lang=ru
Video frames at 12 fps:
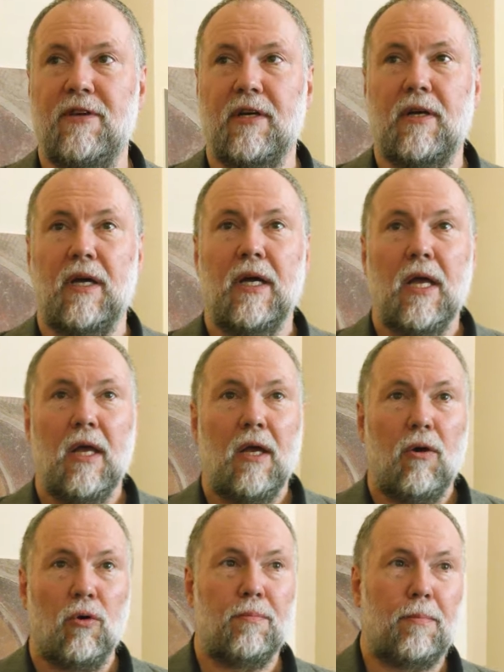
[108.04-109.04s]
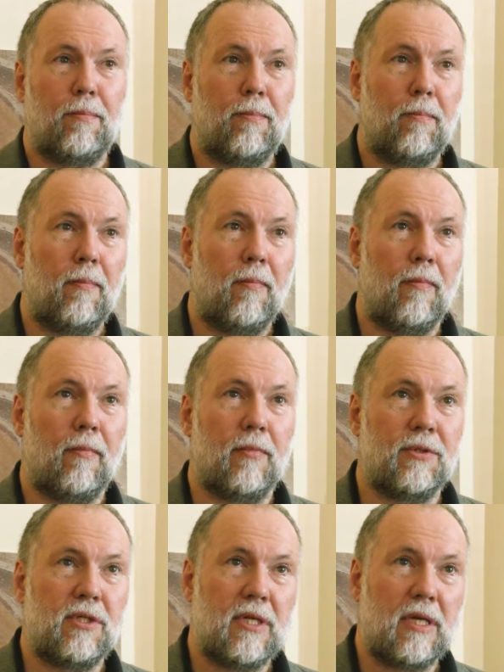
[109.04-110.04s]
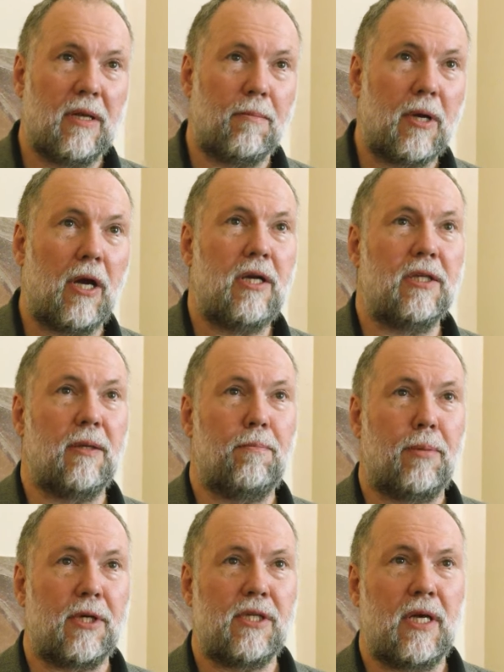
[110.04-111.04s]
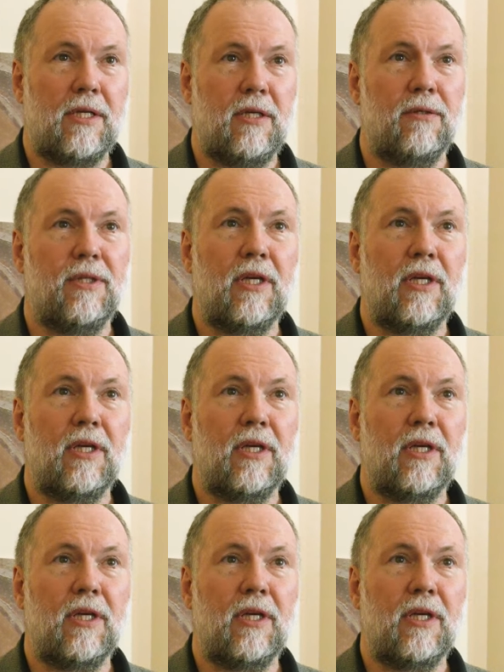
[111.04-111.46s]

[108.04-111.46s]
века. Он действительно, как это происходило,